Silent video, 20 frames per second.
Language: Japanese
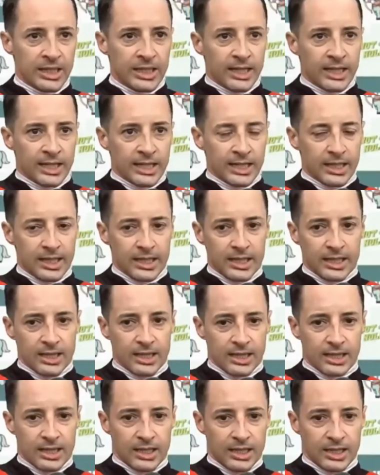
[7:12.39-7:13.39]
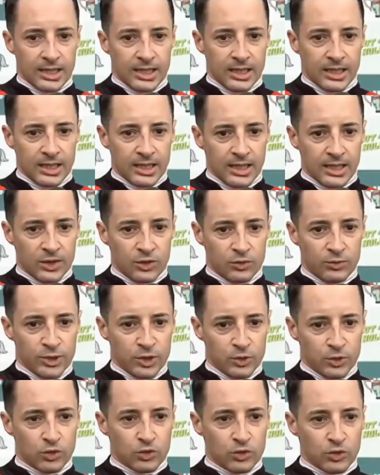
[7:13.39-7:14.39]
えー、伸び
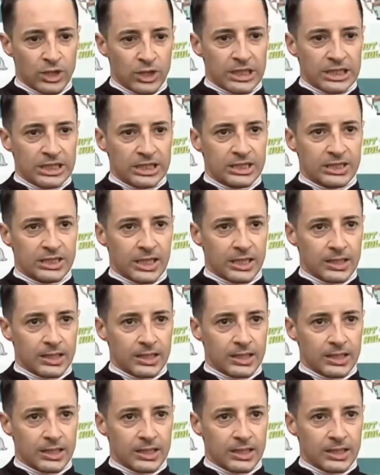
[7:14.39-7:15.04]
ることができた。